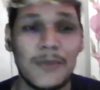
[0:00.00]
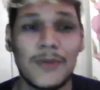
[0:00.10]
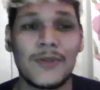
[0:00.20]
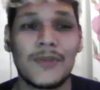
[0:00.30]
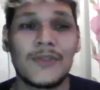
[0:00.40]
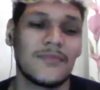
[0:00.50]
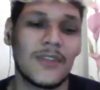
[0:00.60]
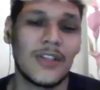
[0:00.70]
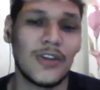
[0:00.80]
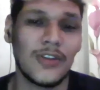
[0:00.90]
mo.
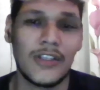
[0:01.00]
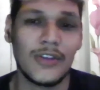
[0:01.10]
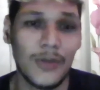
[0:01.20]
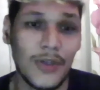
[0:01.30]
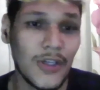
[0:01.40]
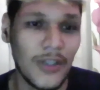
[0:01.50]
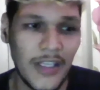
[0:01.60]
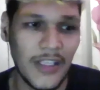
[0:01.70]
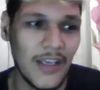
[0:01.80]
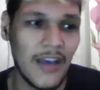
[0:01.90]
You need to earn
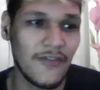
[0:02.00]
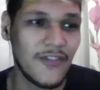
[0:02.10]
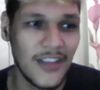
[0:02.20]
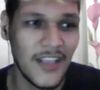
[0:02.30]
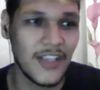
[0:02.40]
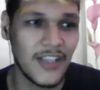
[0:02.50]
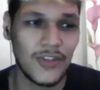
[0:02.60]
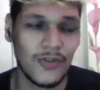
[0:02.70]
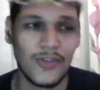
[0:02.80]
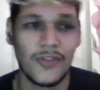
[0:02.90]
every day
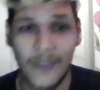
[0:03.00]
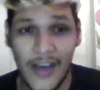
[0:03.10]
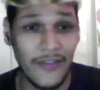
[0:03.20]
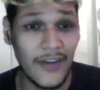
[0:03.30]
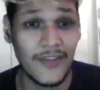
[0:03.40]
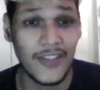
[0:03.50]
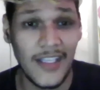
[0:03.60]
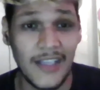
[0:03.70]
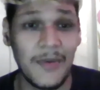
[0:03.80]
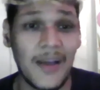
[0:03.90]
to survive every
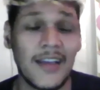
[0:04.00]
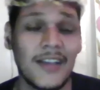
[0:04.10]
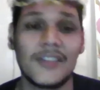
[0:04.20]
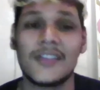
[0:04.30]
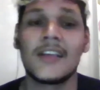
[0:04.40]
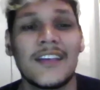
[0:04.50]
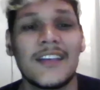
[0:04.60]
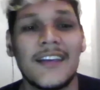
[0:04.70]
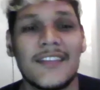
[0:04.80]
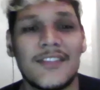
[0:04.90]
day. Parang ganun.
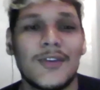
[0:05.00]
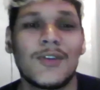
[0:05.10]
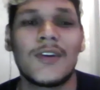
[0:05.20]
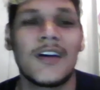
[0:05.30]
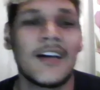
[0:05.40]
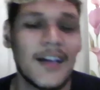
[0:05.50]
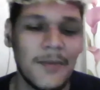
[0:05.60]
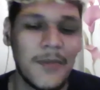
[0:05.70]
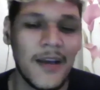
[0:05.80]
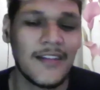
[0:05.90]
So,
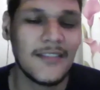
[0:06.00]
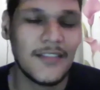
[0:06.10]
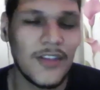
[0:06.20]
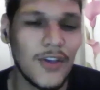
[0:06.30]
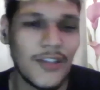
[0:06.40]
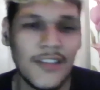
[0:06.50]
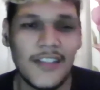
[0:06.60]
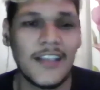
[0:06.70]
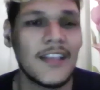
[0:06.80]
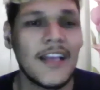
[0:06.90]
uh, parang yon
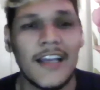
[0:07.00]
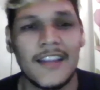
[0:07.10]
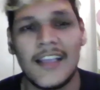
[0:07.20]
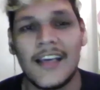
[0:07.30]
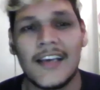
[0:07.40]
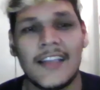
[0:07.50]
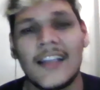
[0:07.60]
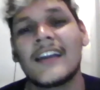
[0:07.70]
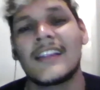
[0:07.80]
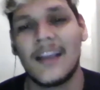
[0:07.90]
inangat na,
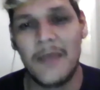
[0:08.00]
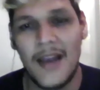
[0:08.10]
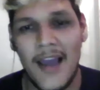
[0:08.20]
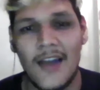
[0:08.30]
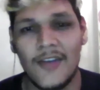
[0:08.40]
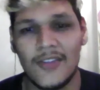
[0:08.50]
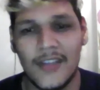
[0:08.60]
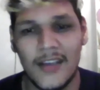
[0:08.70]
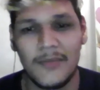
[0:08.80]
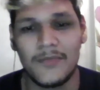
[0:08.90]
inangat kami lalo.
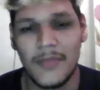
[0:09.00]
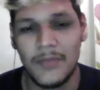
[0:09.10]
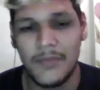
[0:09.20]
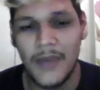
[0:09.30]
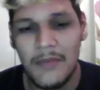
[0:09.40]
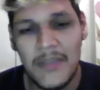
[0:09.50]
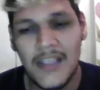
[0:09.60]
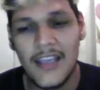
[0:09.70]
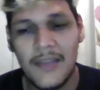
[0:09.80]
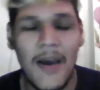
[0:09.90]
Na, parang
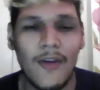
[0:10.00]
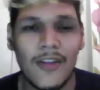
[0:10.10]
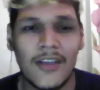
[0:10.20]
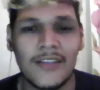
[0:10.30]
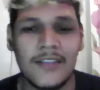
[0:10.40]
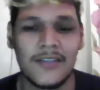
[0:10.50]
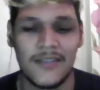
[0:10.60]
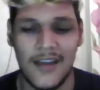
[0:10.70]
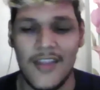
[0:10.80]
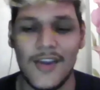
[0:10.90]
binigyan pa ako ng
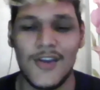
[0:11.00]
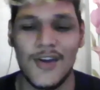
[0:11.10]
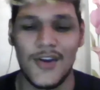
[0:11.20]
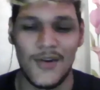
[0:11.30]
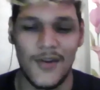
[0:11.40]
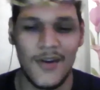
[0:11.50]
another